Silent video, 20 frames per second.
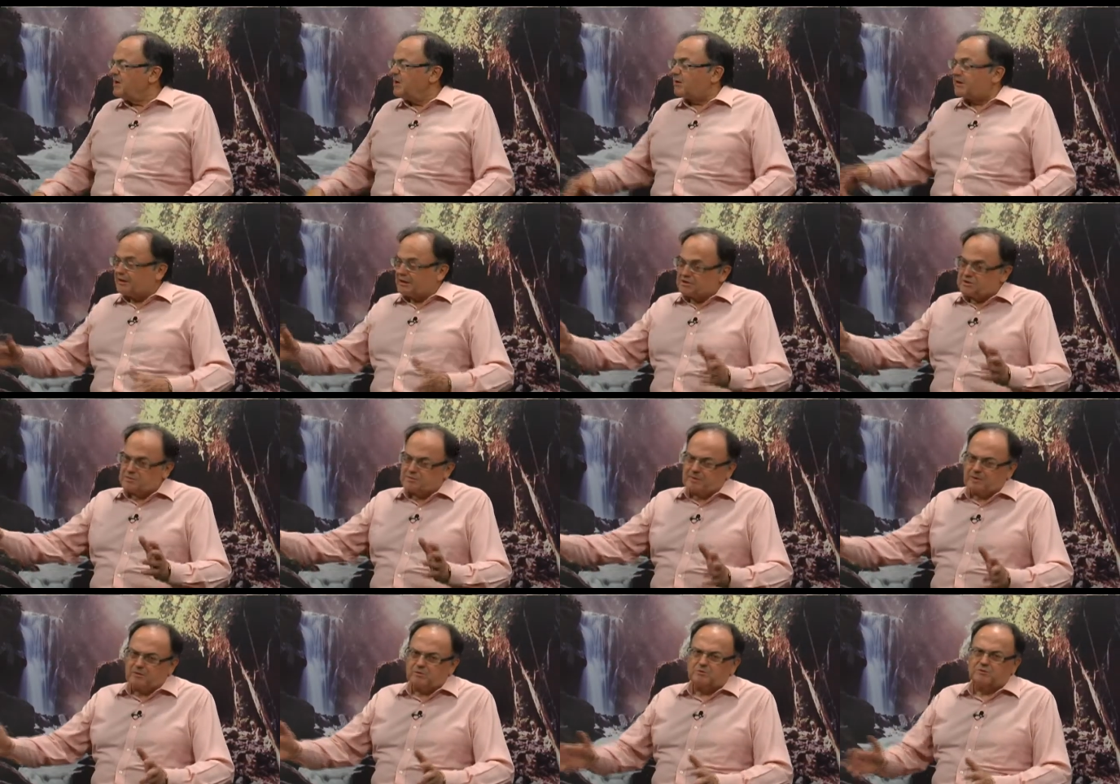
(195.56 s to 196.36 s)
Eu queria
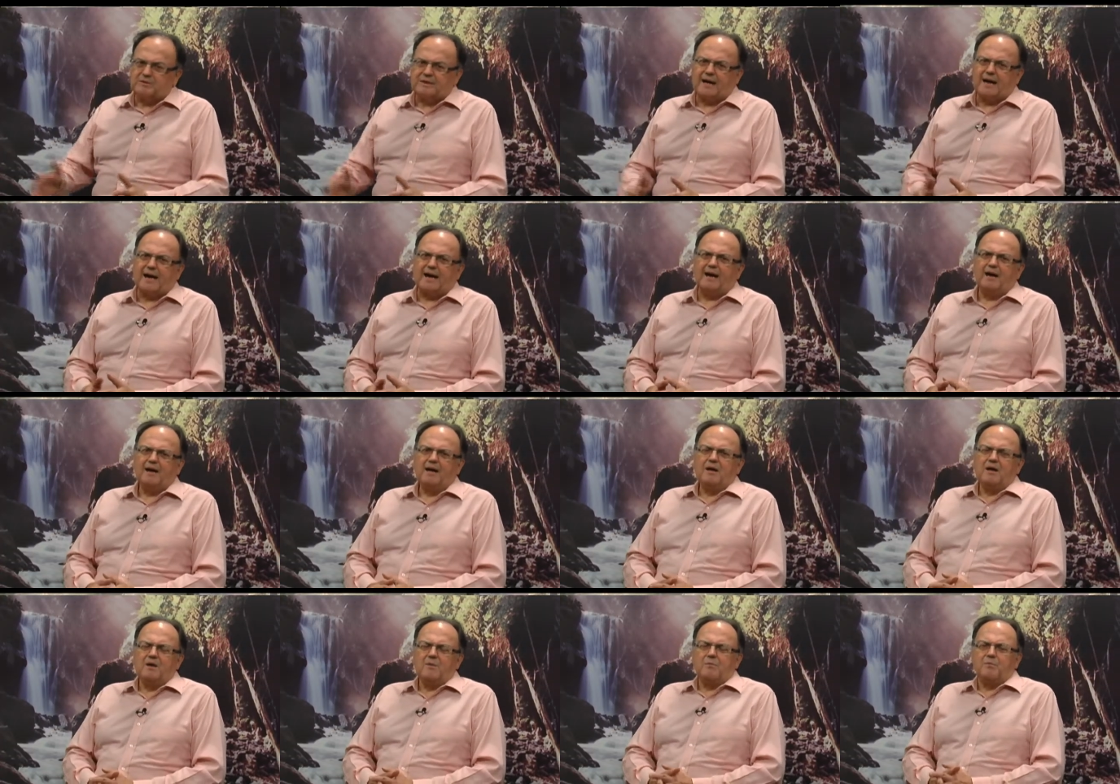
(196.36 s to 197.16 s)
te
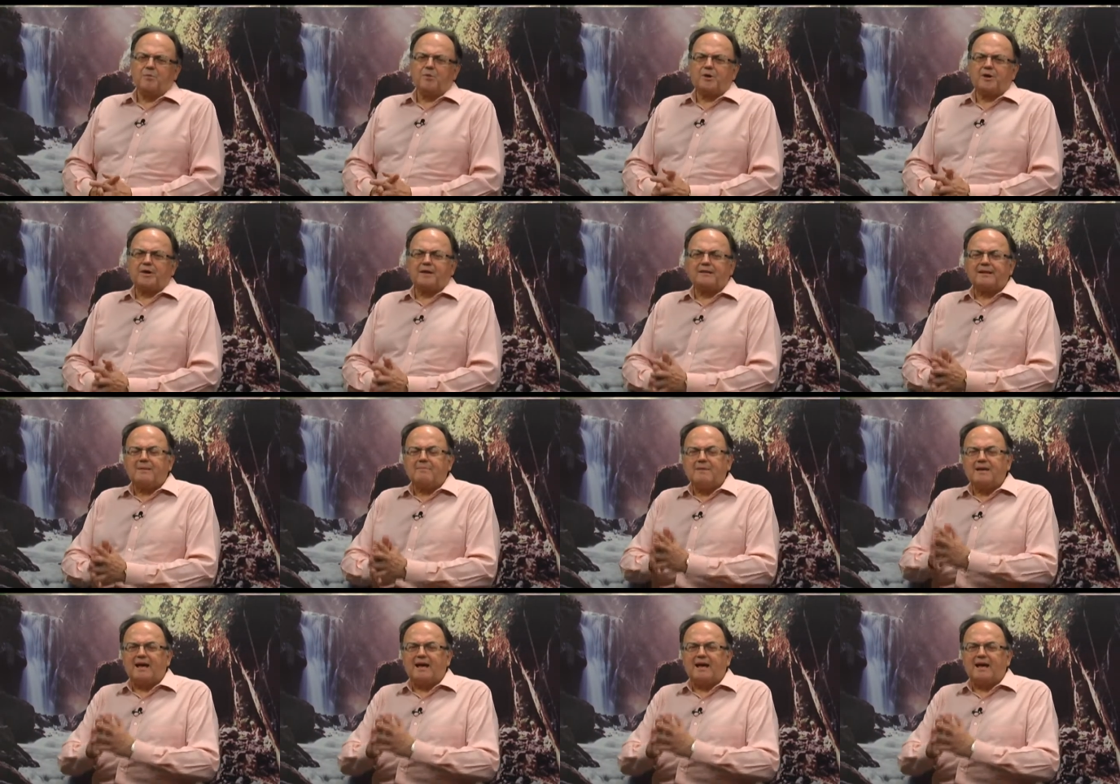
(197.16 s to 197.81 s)
perguntar, porque na